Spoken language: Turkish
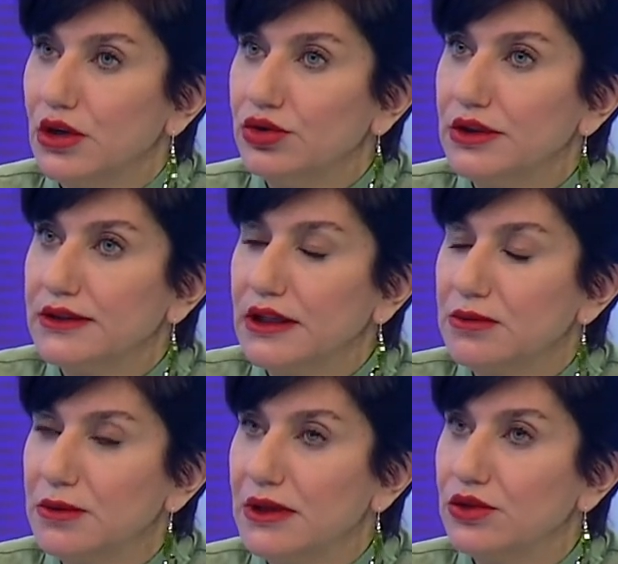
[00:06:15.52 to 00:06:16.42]
Onu da
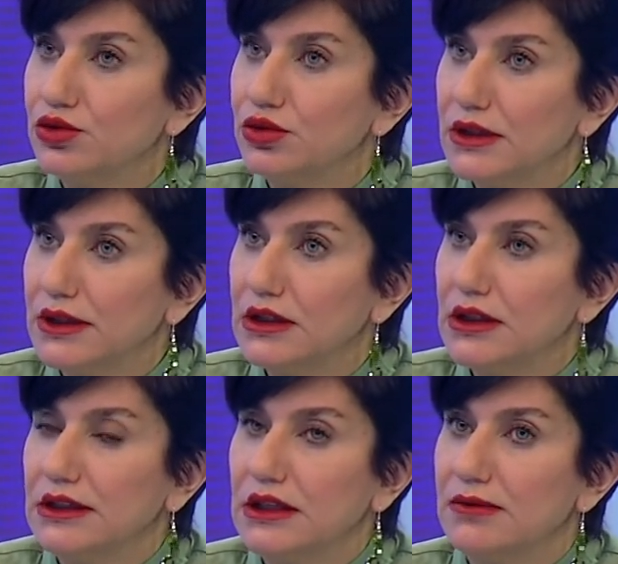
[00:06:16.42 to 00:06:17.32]
tarama metoduyla
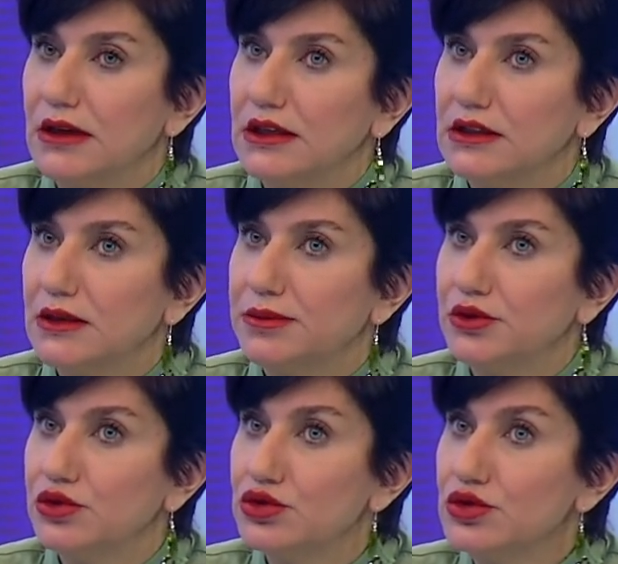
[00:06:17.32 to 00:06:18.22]
damarları
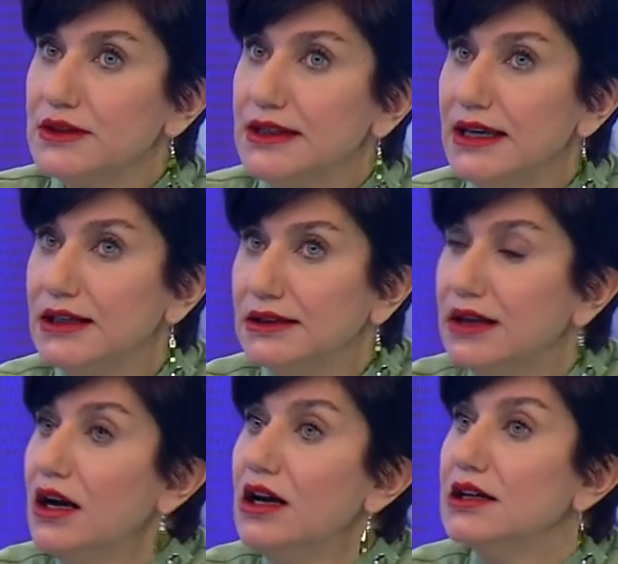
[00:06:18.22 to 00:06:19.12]
kapatıyorsunuz. Diğeri
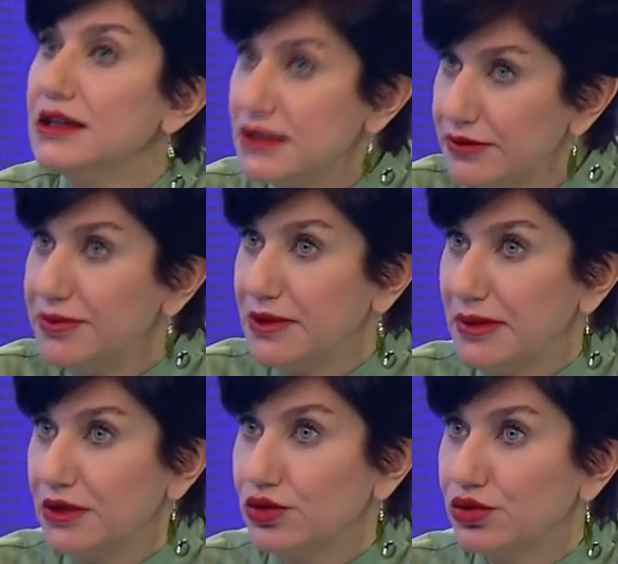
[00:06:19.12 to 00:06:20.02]
daha agresif bir
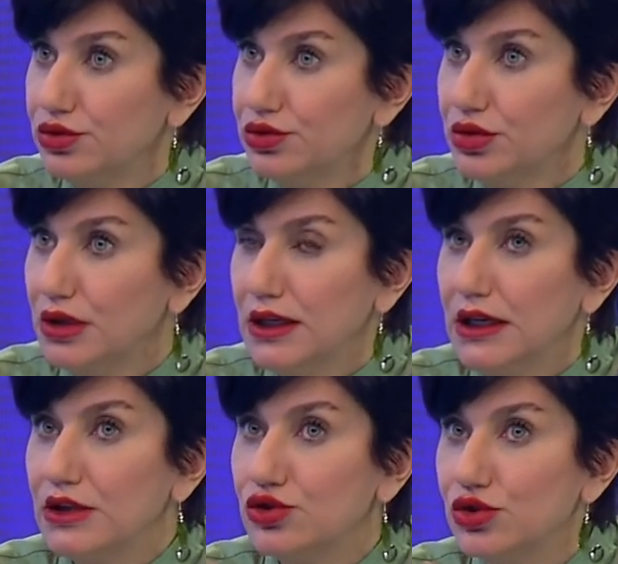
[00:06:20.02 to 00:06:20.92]
metottur.
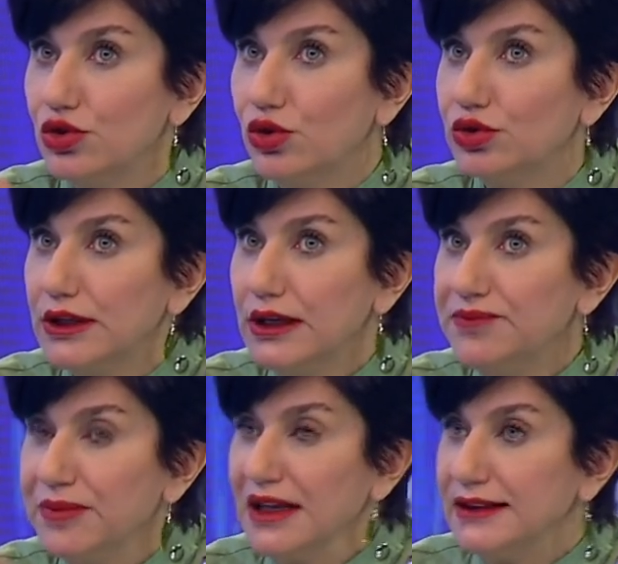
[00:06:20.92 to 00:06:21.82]
Çünkü onda
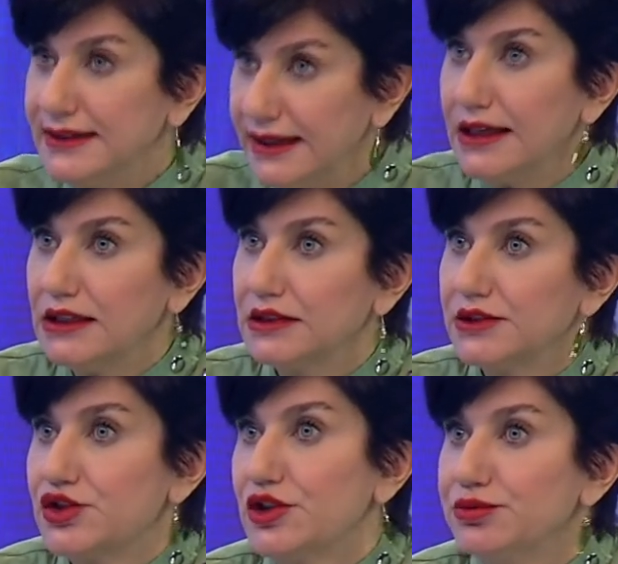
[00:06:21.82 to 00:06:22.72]
direkt
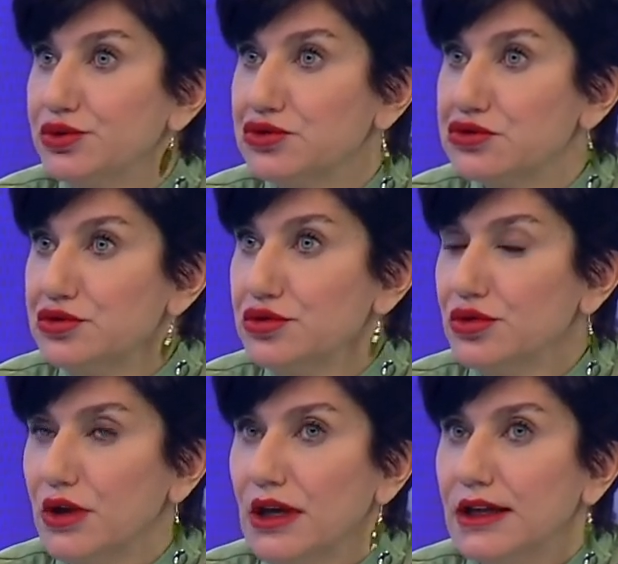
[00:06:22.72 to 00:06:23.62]
atış
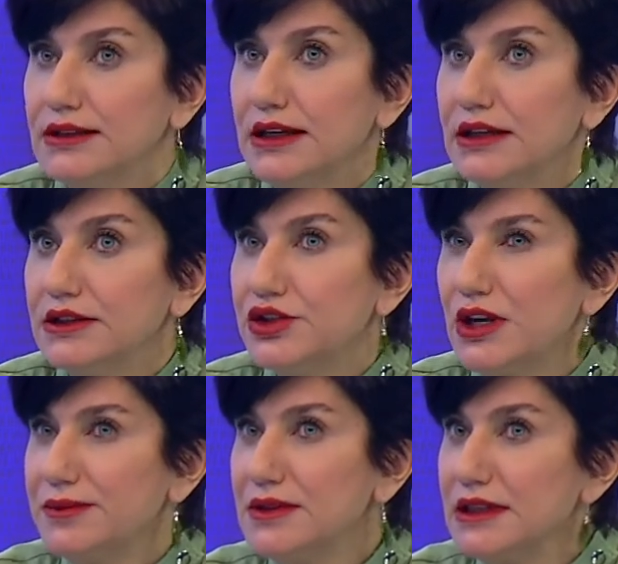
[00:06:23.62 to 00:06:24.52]
yapıyorsunuz. Direkt atış
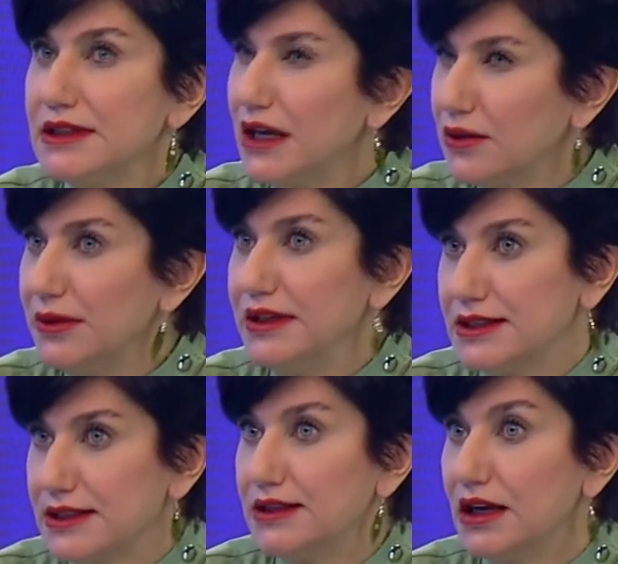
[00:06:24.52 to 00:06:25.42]
yaptığınızda yanma
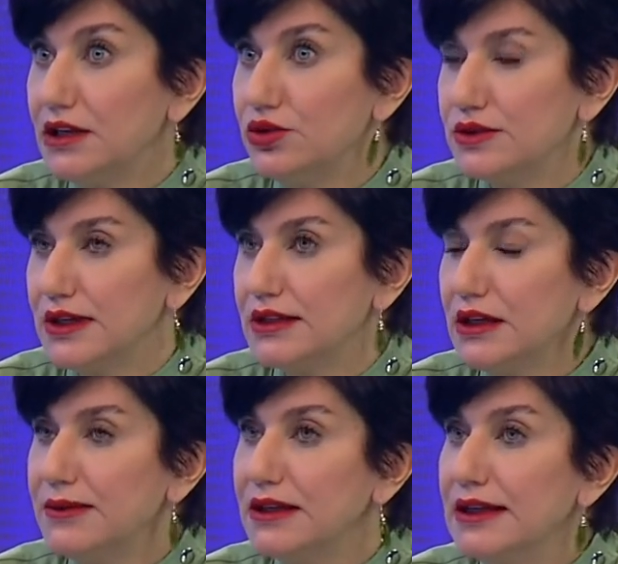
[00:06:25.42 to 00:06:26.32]
riski daha yüksektir
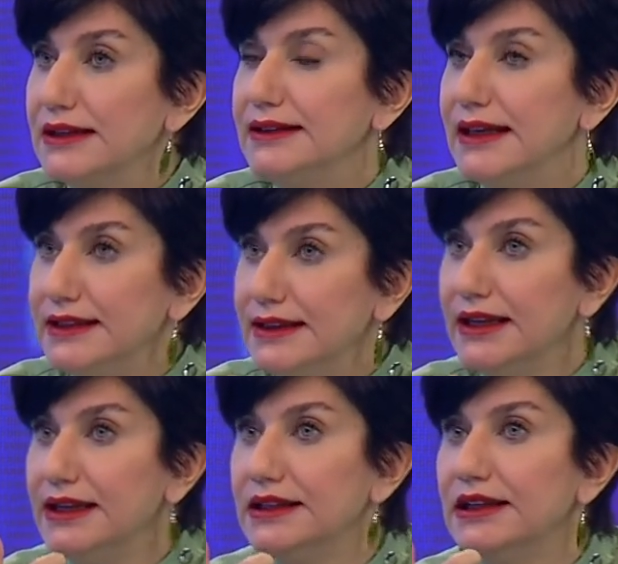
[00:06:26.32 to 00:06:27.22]
ama
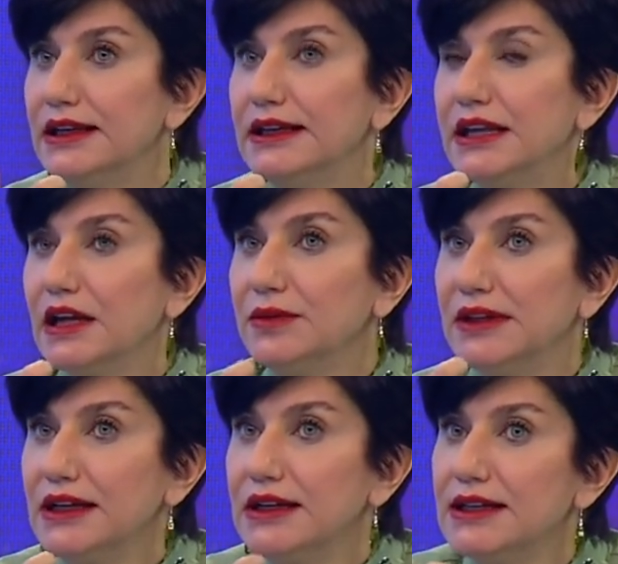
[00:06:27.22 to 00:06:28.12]
deride
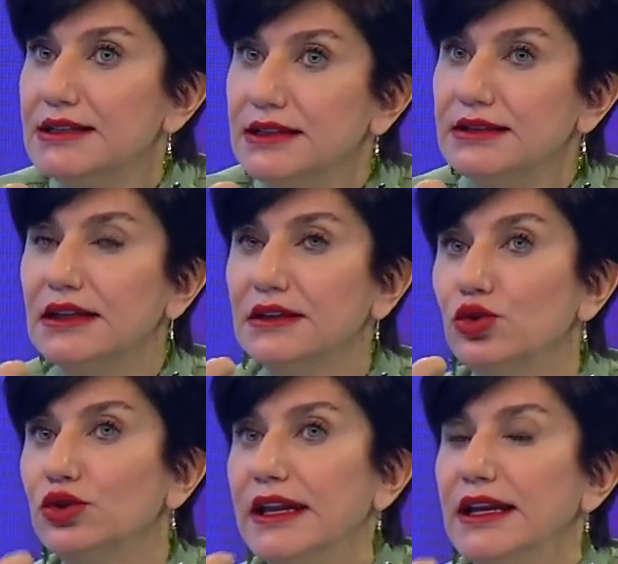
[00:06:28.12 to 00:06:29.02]
yanmadan kastedilen
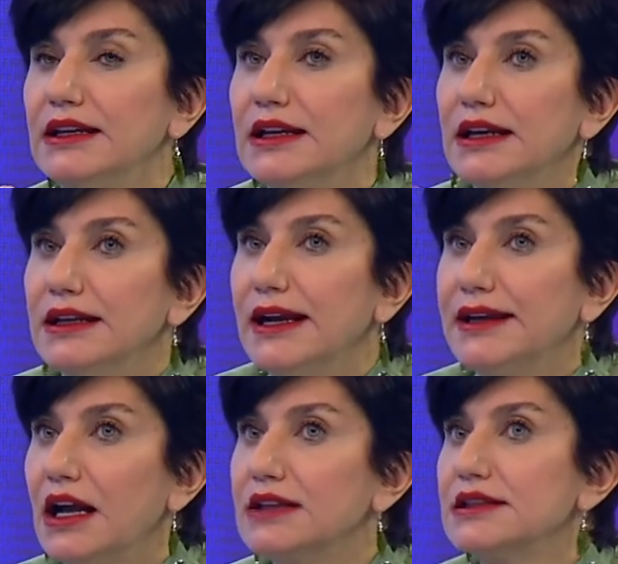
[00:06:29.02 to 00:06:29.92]
o değil.
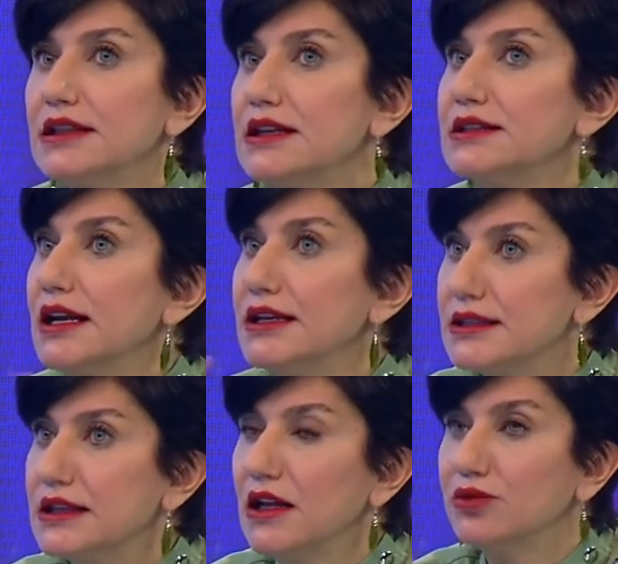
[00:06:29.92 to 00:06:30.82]
Yani hastada asla
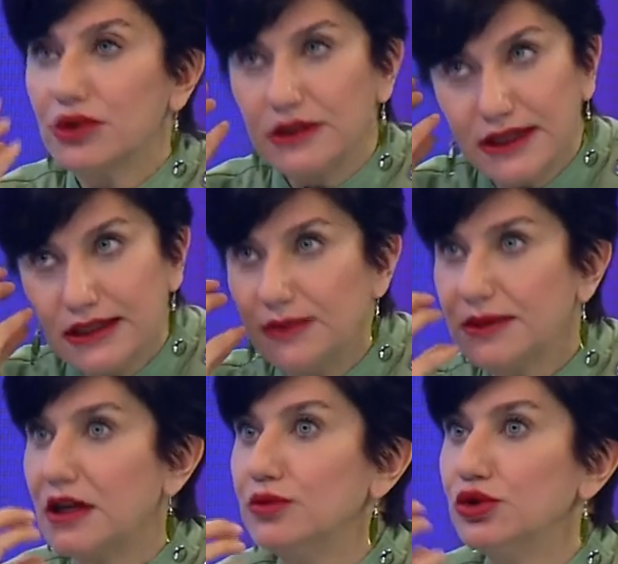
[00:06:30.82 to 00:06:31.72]
iz kalmıyor. Deride bir
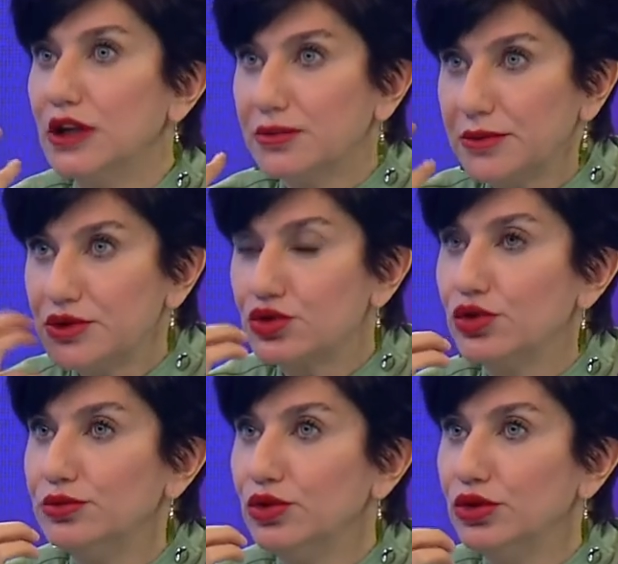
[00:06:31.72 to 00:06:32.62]
kabuklanma, bir
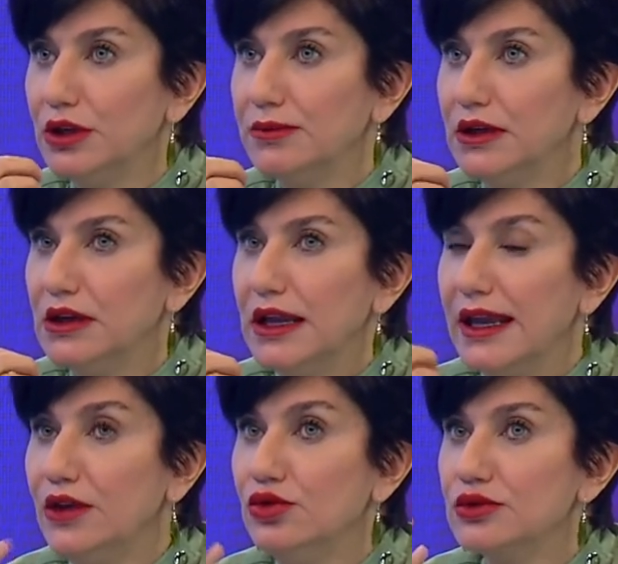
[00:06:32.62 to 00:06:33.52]
soyulma oluyor ama
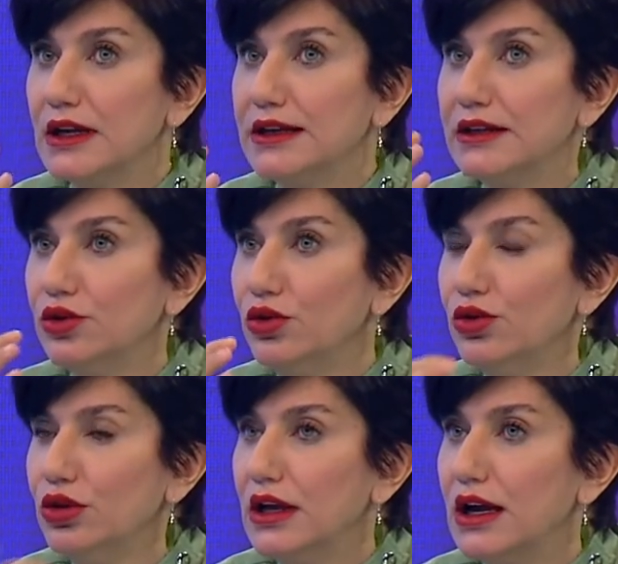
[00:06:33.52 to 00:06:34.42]
en güzel yanı
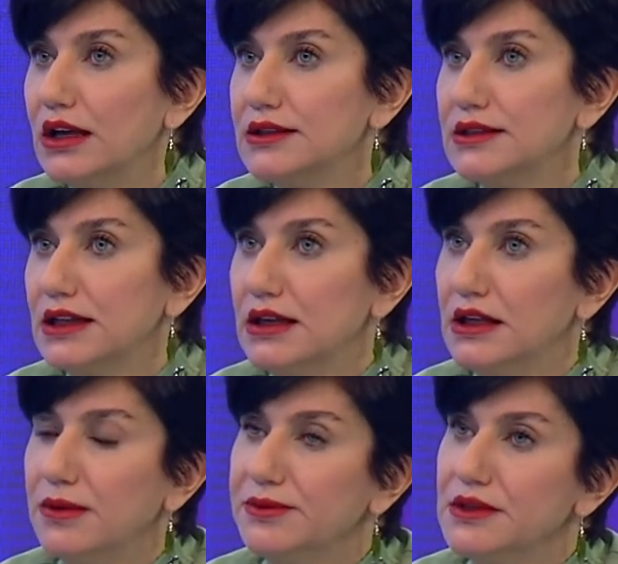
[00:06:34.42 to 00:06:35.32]
o asla
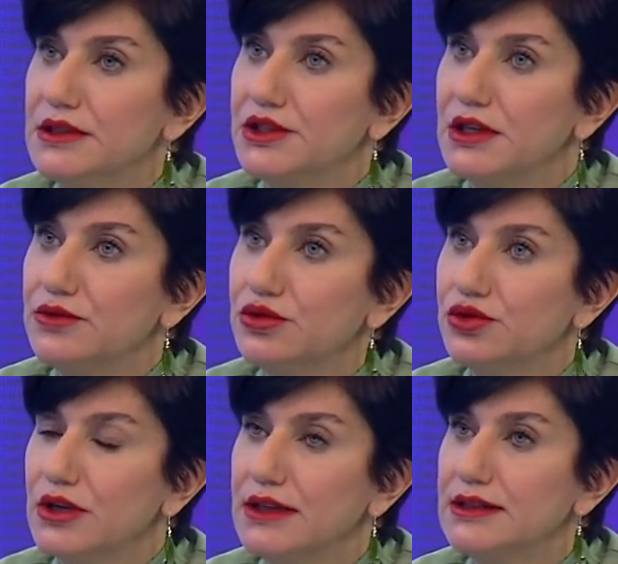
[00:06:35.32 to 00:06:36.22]
yaptığınız işlem
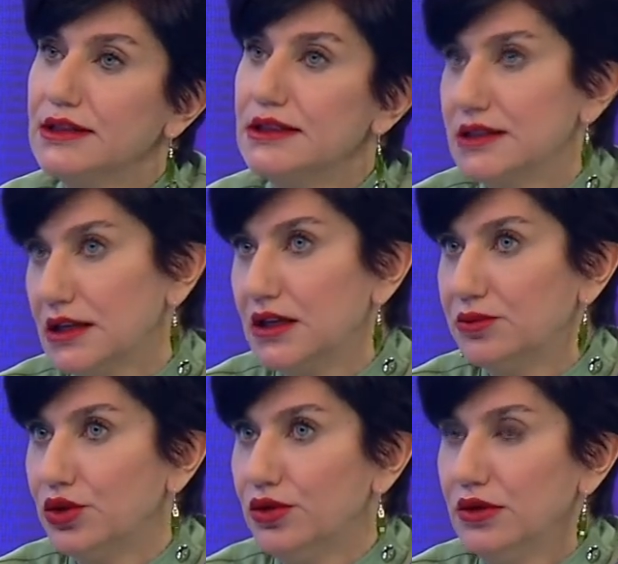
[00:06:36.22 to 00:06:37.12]
sonucunda hastada iz
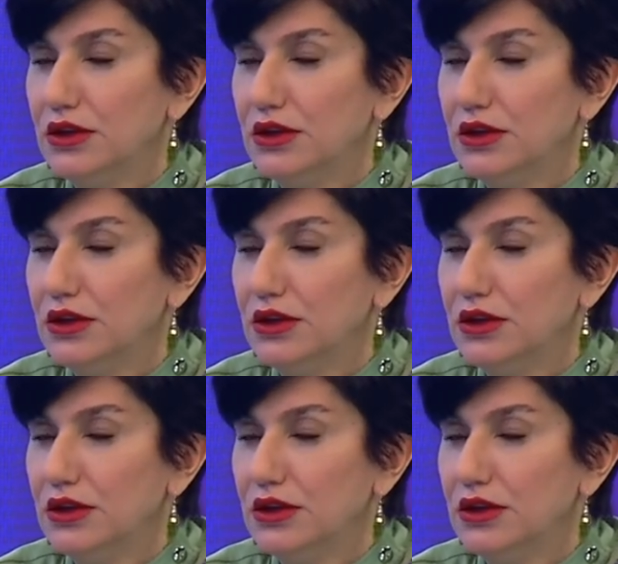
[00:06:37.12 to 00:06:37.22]
kalmıyor.